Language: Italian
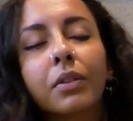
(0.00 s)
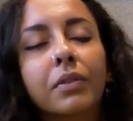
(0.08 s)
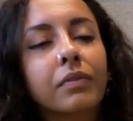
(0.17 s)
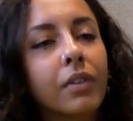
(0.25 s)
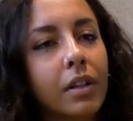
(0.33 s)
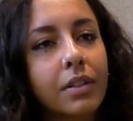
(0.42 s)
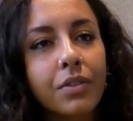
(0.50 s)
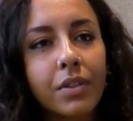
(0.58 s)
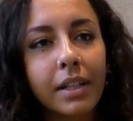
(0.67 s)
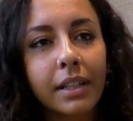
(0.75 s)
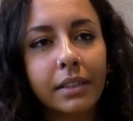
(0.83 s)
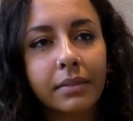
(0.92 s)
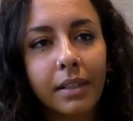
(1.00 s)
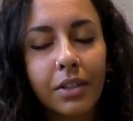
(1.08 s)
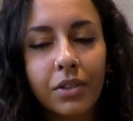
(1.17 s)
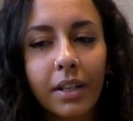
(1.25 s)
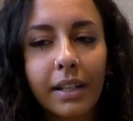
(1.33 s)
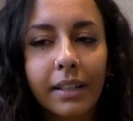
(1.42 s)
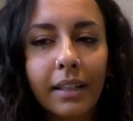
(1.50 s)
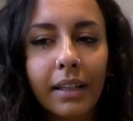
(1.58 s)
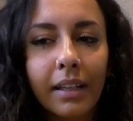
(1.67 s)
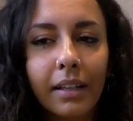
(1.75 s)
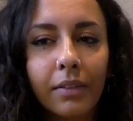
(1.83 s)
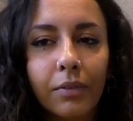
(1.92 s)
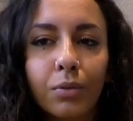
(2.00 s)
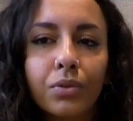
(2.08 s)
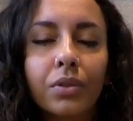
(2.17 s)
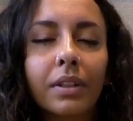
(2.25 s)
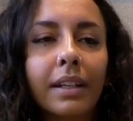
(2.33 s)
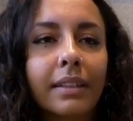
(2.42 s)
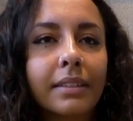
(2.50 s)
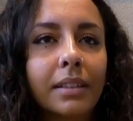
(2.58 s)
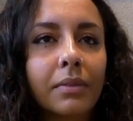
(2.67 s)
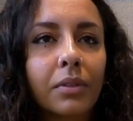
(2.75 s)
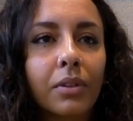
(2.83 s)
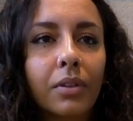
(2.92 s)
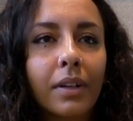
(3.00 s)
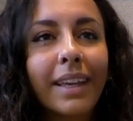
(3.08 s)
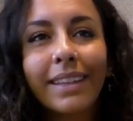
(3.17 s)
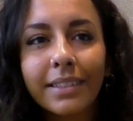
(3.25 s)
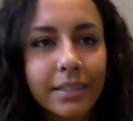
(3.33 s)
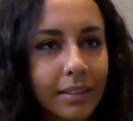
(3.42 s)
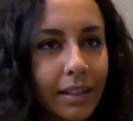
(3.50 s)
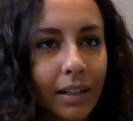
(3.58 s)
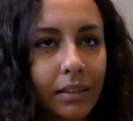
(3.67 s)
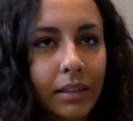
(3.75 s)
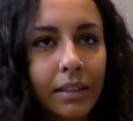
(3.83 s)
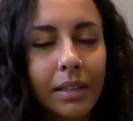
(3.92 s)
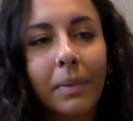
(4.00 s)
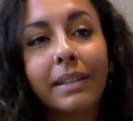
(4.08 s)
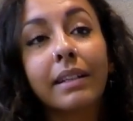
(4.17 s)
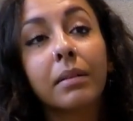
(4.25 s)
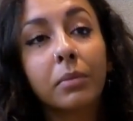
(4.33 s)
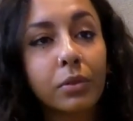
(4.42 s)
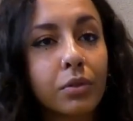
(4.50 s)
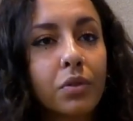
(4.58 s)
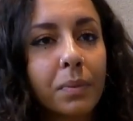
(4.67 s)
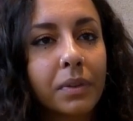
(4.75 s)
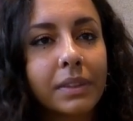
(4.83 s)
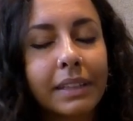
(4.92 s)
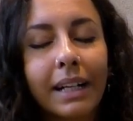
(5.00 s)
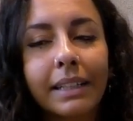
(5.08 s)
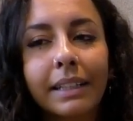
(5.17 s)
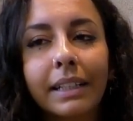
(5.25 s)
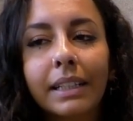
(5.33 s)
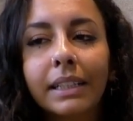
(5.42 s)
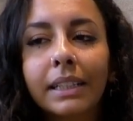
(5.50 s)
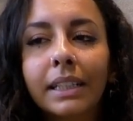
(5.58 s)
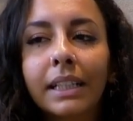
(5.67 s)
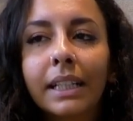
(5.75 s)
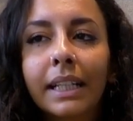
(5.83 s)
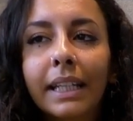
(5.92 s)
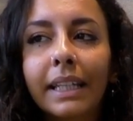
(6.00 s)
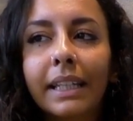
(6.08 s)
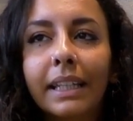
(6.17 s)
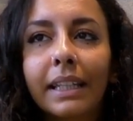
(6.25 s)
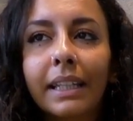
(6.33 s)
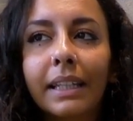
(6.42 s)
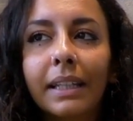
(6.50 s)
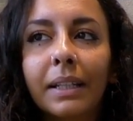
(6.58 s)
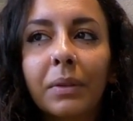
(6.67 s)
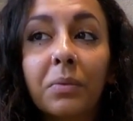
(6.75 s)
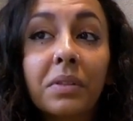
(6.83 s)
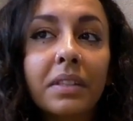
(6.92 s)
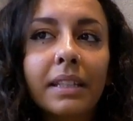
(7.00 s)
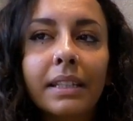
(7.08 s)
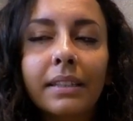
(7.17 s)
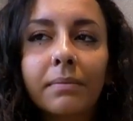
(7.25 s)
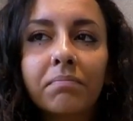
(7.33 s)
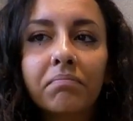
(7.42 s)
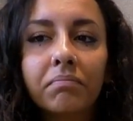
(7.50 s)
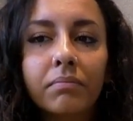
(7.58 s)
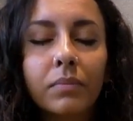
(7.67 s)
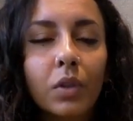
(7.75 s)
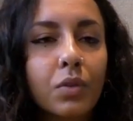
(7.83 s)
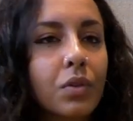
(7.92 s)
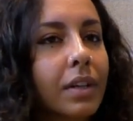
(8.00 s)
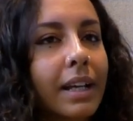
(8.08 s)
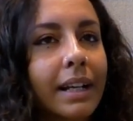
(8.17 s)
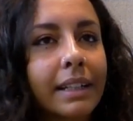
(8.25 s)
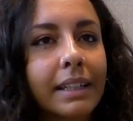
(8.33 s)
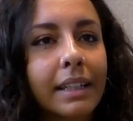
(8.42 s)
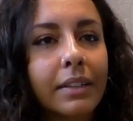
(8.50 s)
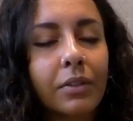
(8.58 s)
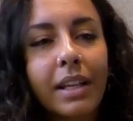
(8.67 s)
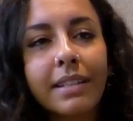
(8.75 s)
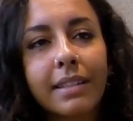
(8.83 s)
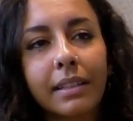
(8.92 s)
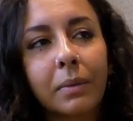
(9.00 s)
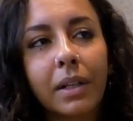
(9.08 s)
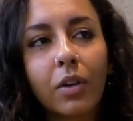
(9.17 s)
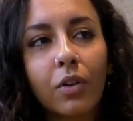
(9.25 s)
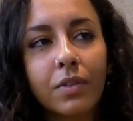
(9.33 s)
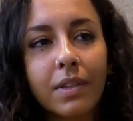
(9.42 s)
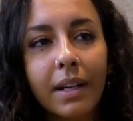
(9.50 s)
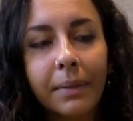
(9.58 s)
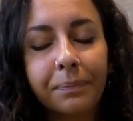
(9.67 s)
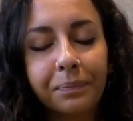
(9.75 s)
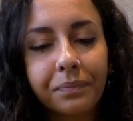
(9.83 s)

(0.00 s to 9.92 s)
coinvolgere, lasciare che il flusso creativo esca in maniera molto spontanea e quindi non so neanche, non è stata una cosa